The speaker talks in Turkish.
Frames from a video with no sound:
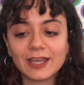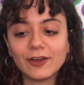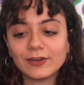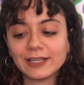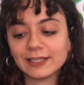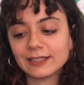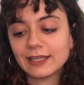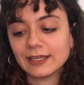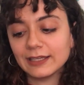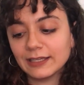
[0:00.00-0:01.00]
Örneğin
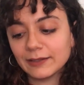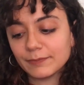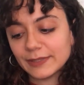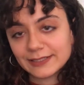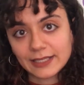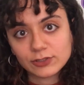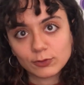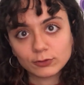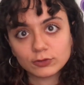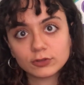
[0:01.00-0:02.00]
e, bir test
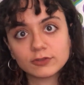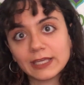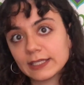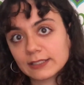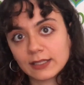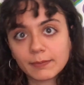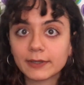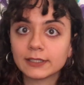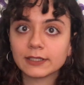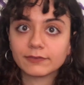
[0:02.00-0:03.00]
çözdüğünüzde iki tane
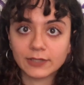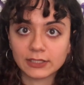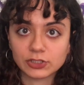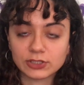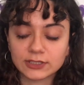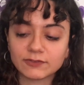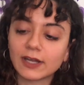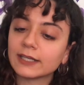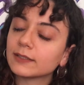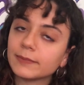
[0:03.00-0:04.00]
paragraf yanlışınız
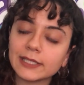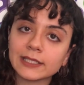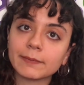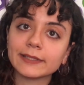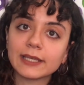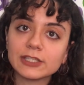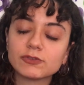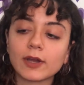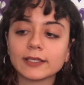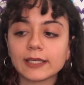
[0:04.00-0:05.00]
var ya da bir denemede hiç
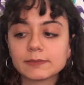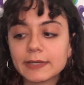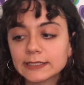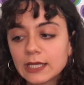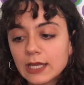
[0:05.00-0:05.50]
fark etmez.